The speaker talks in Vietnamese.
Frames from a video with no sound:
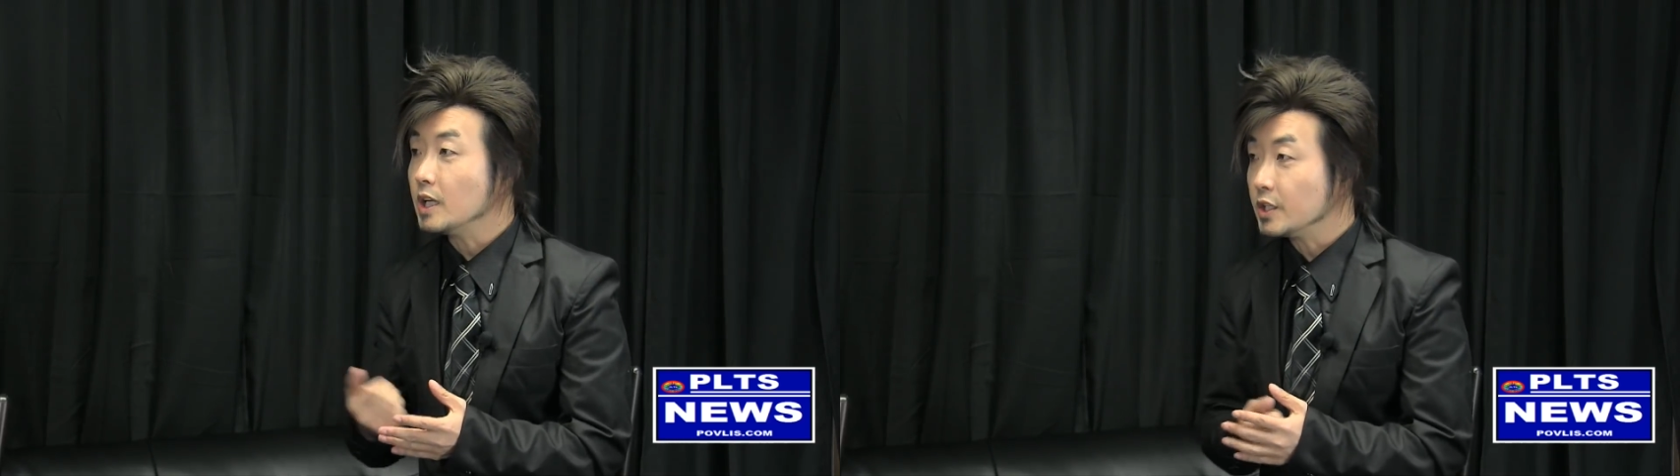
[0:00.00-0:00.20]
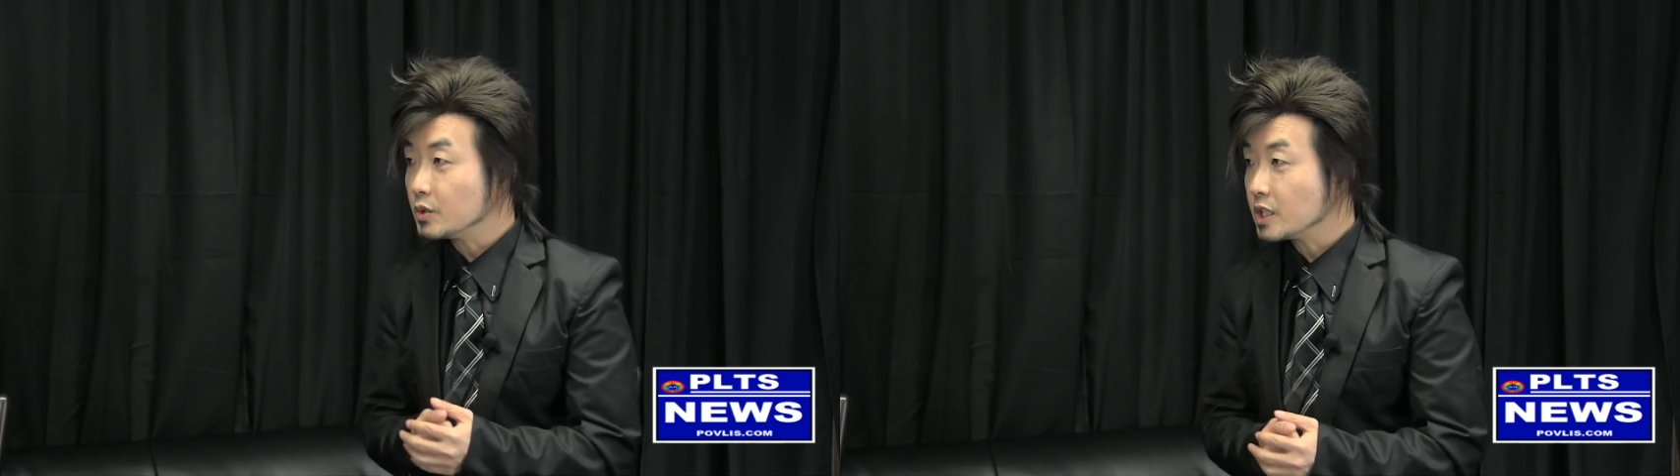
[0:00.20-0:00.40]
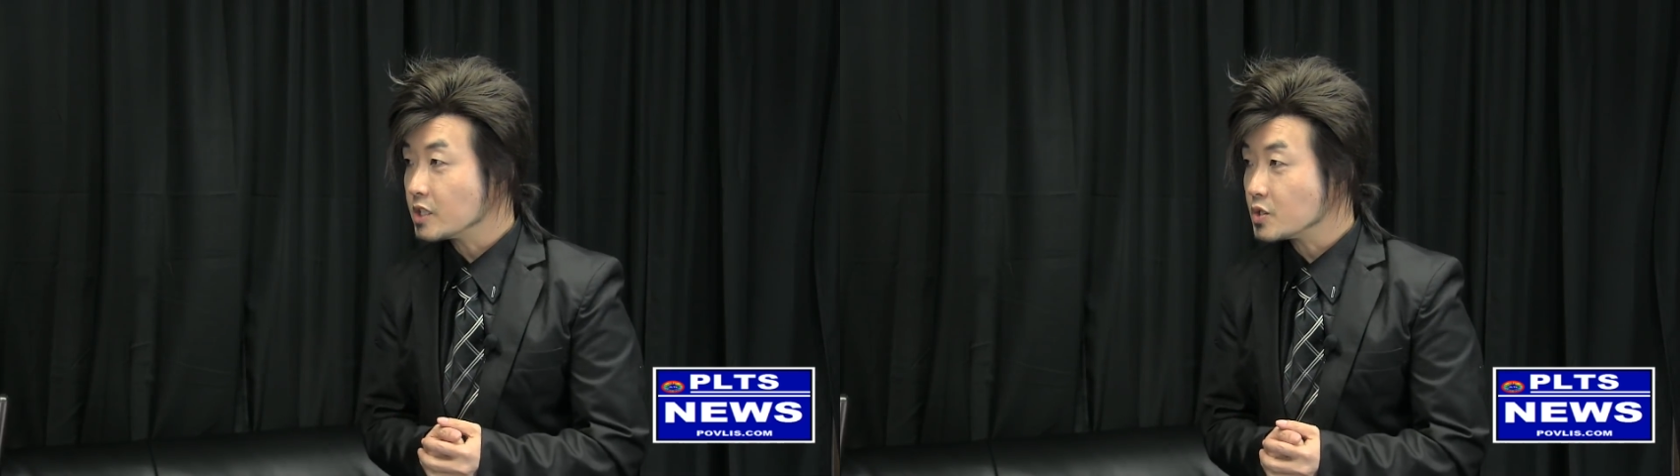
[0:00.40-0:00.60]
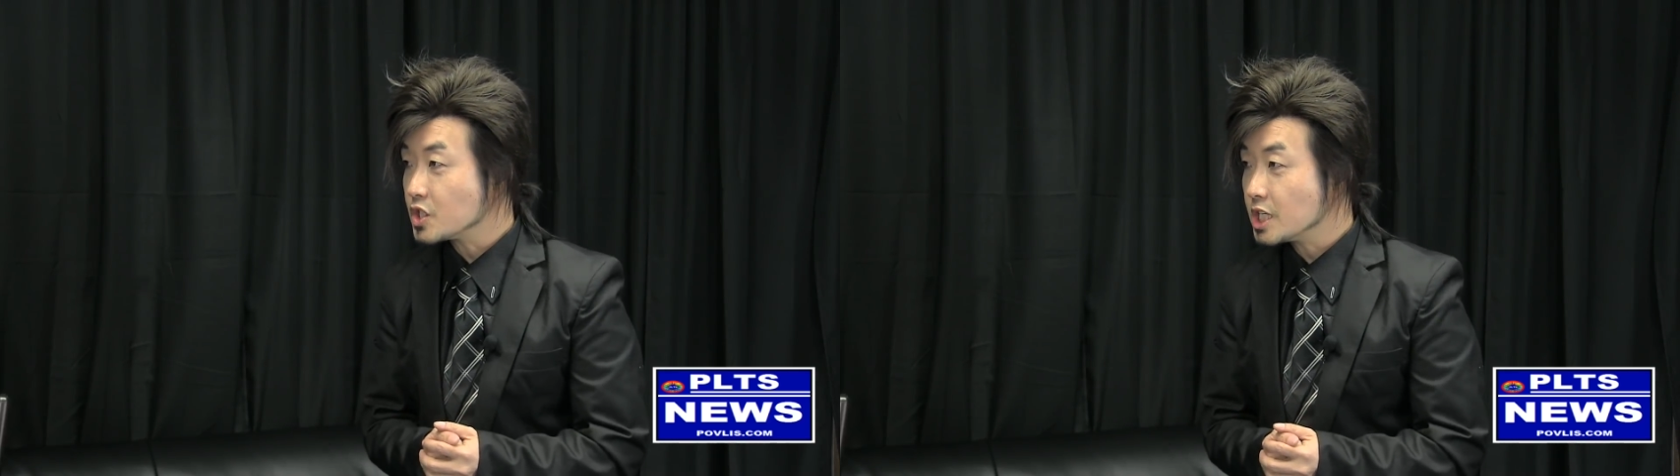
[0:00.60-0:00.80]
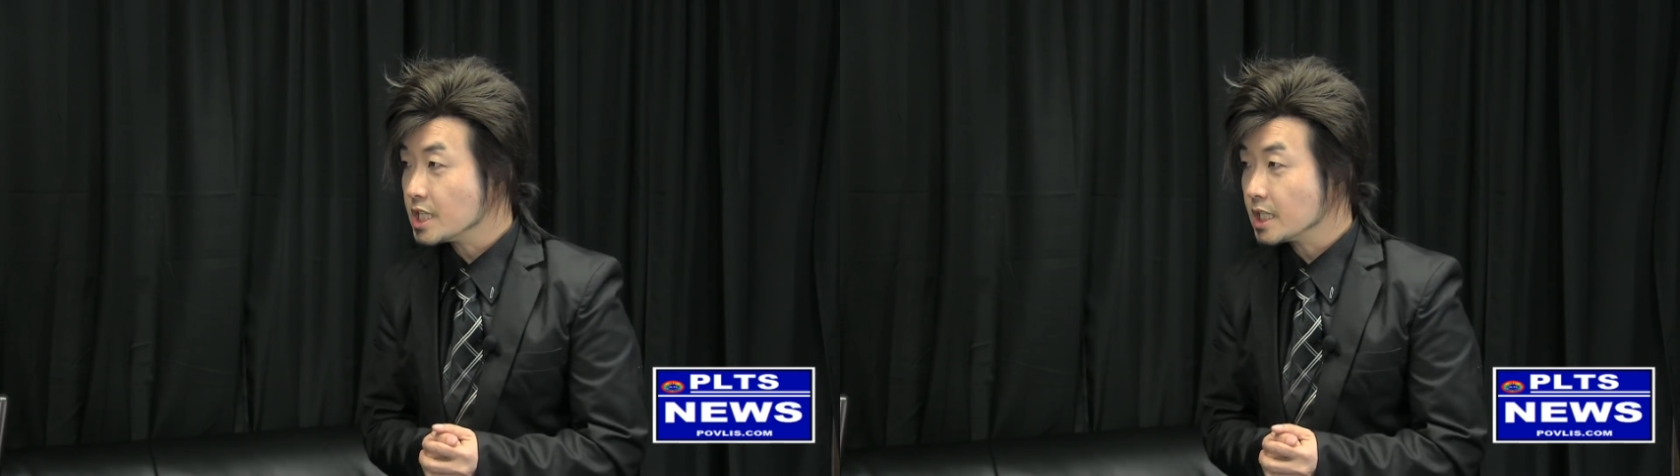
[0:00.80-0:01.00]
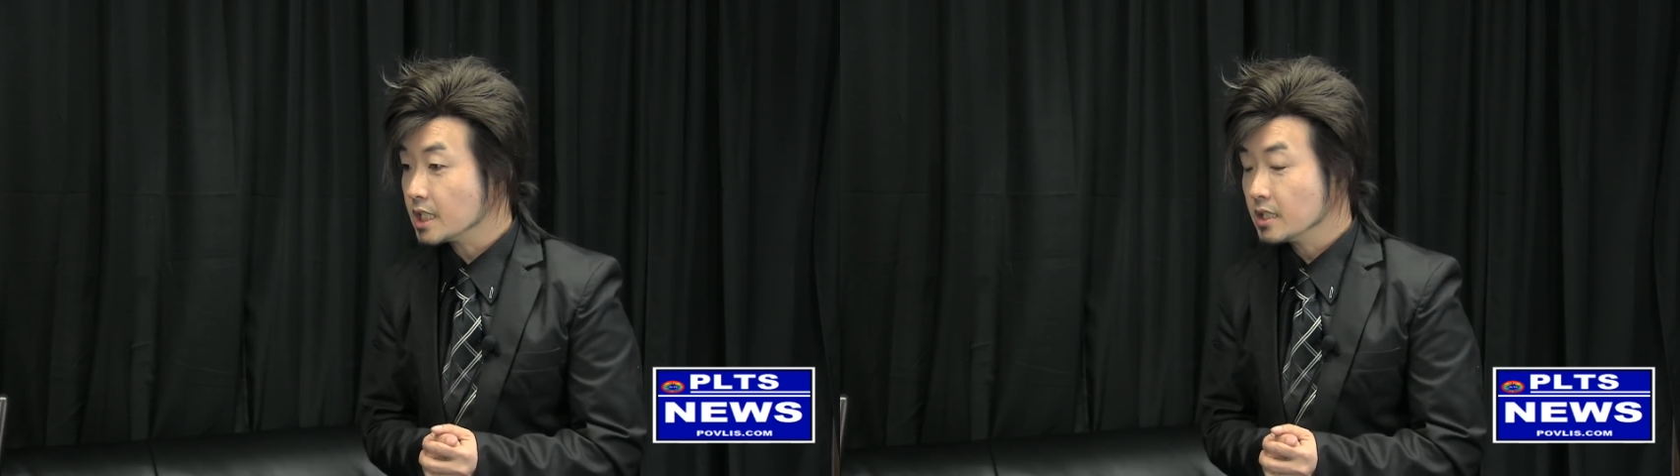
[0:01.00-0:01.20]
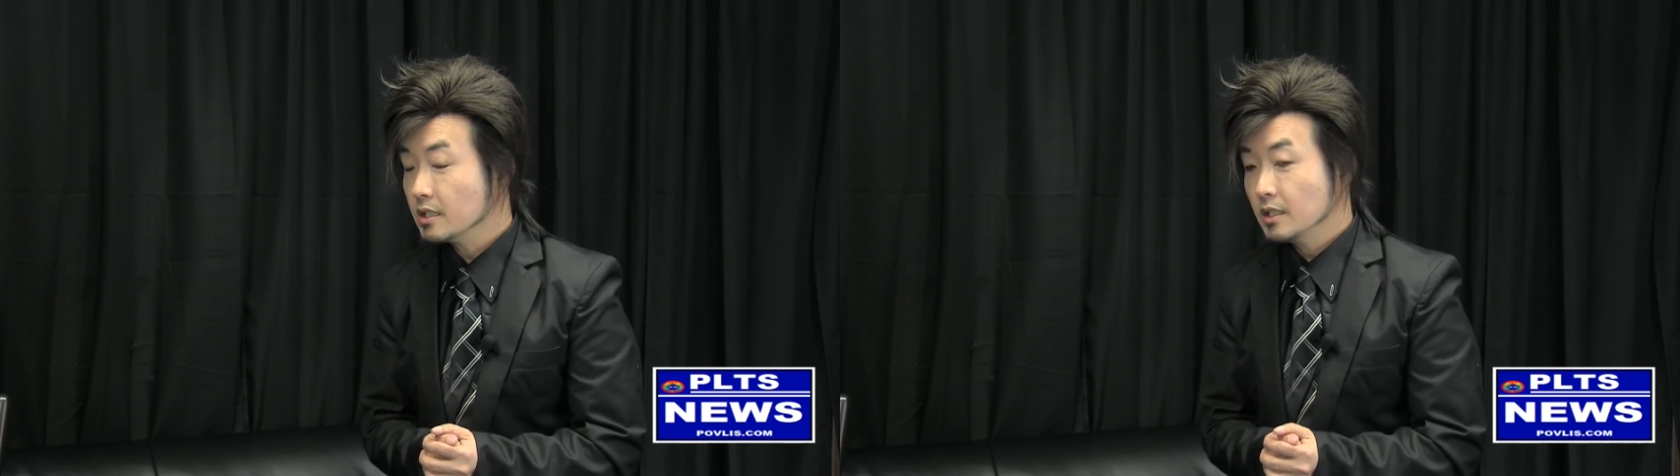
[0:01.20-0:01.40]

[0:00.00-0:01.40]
ý đồ nàng cổ chín đó